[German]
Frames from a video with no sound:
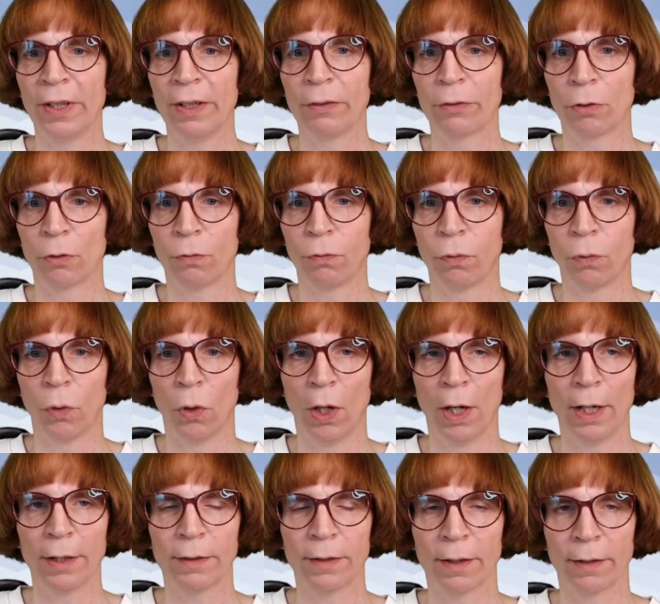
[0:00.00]
ich
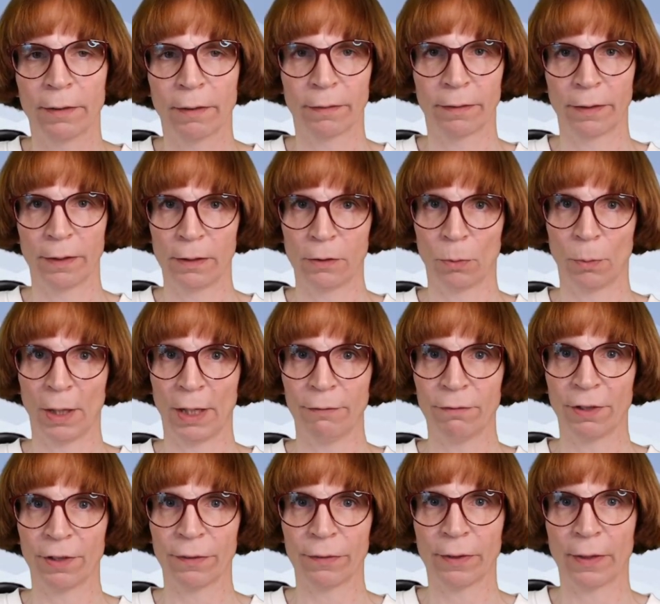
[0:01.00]
sofort, dass es sich um ein
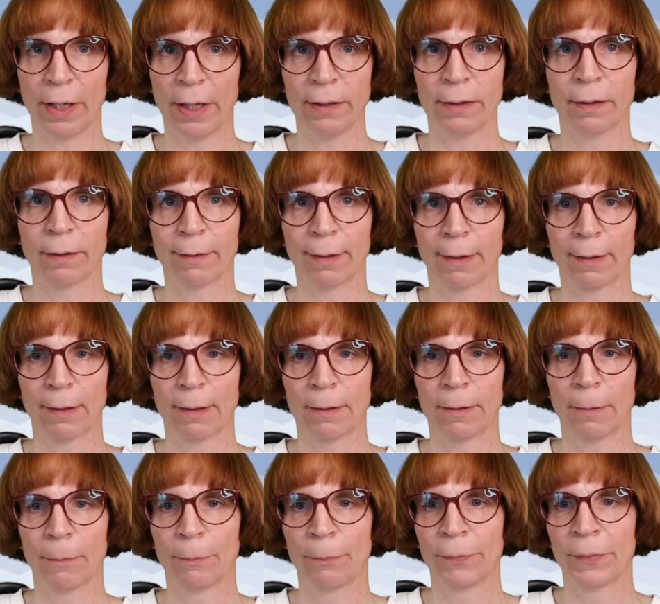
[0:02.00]
Verzeichnis
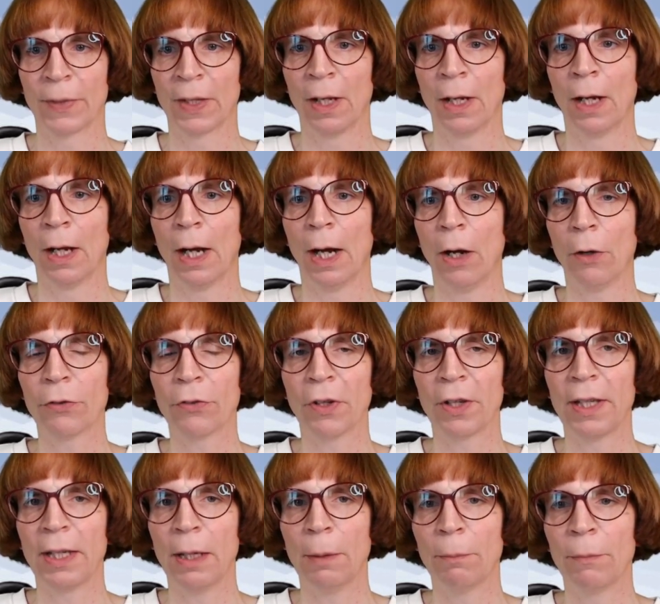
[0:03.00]
handelt.
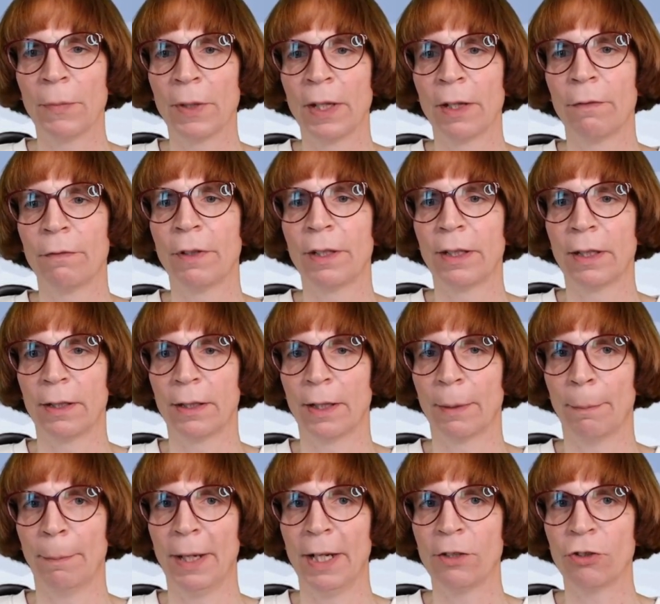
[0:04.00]
Außerdem wird in der
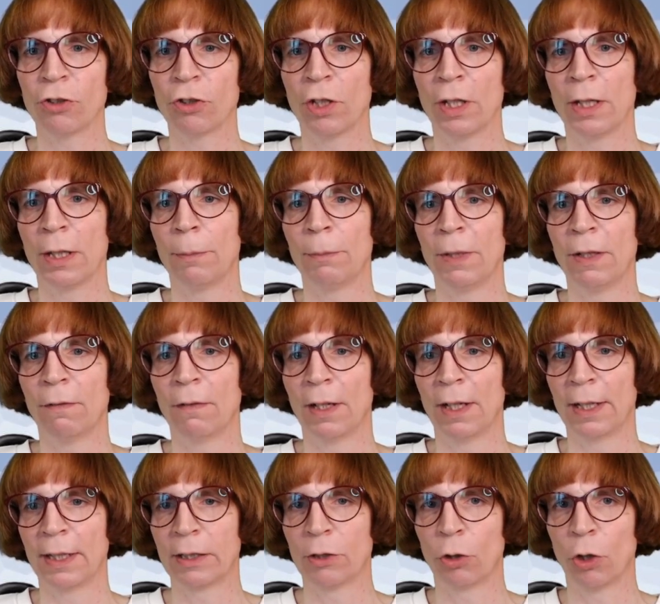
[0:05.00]
Bash im
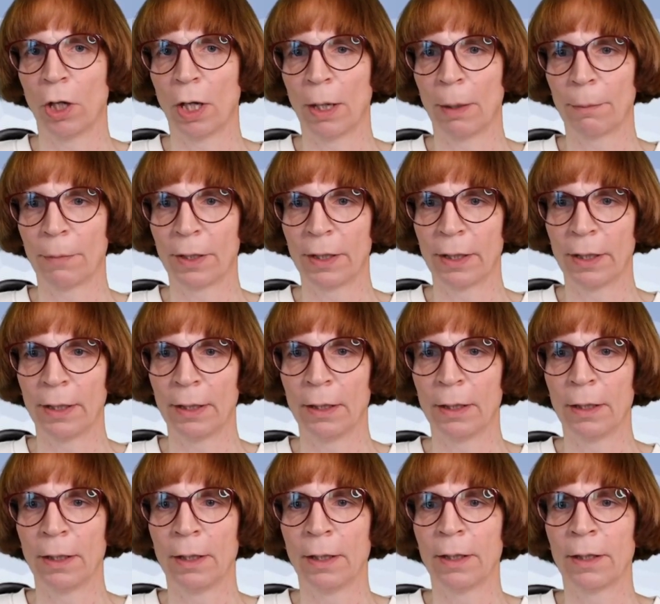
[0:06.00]
jeweiligen
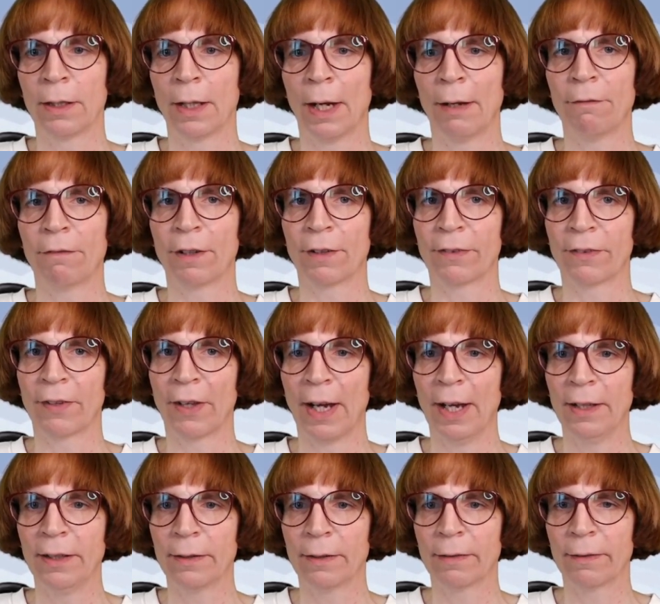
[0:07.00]
Terminal ein
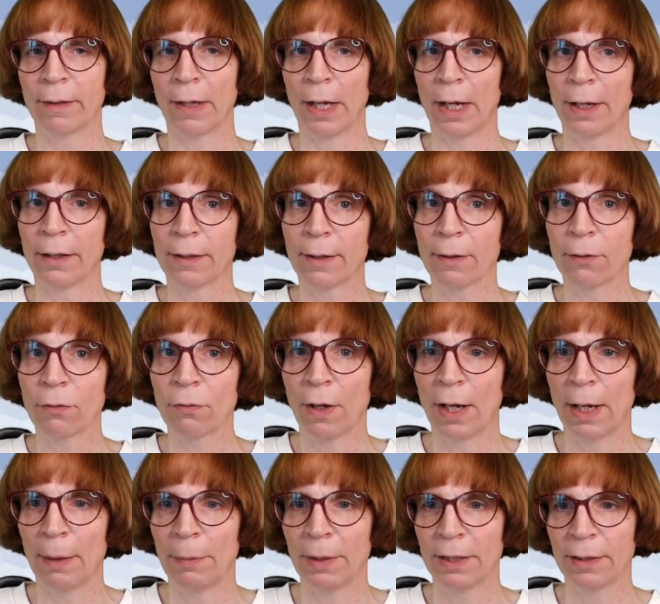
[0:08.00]
Verzeichnis
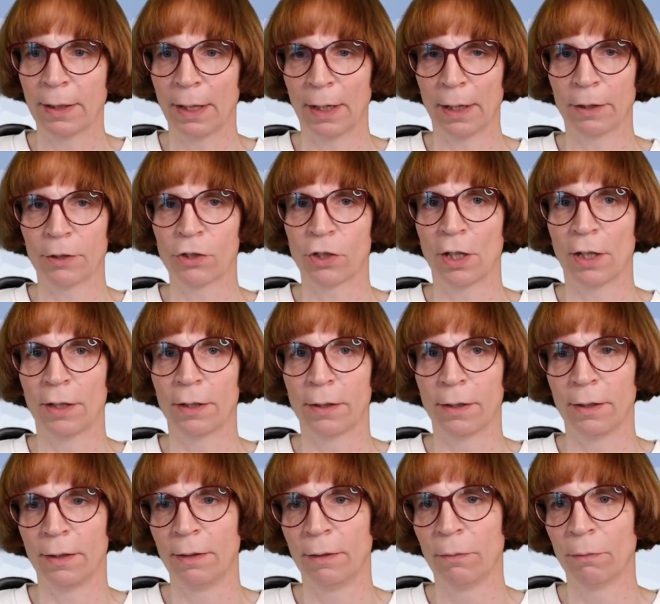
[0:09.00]
andersfarbig dargestellt.
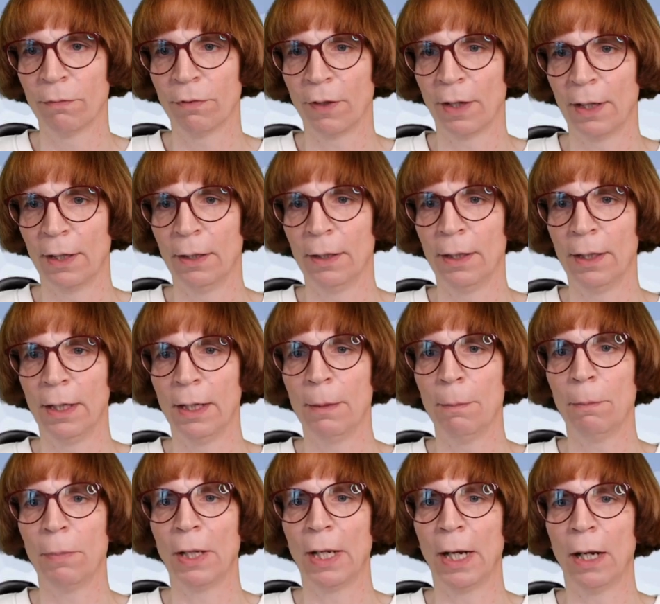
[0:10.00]
In diesem Fall
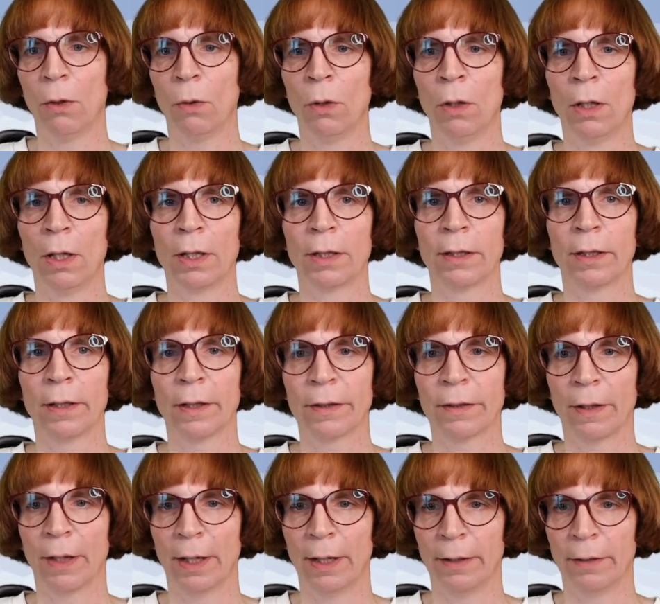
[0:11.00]
in blau, die
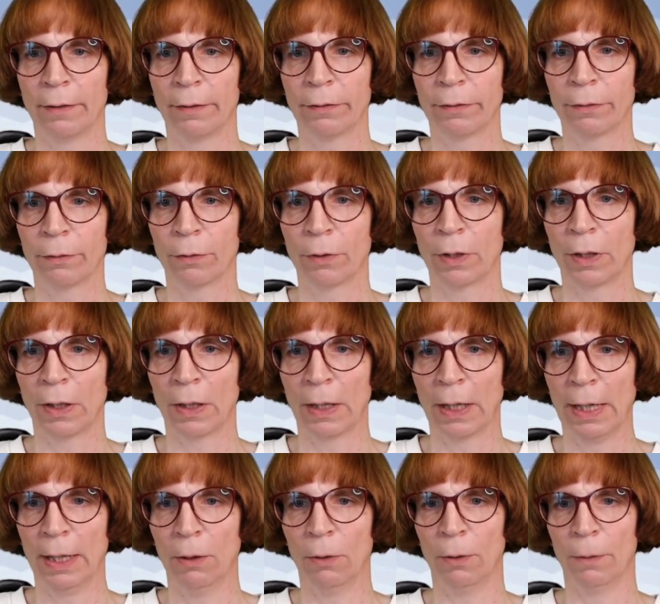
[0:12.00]
Datei ist
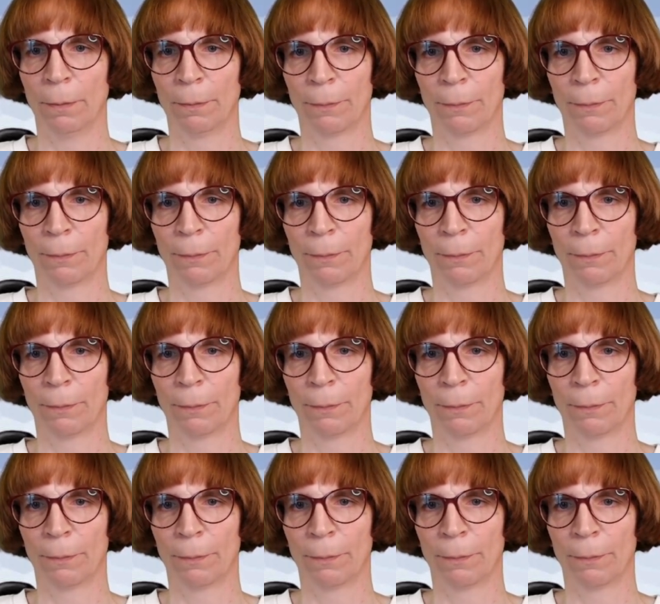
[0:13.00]
grau.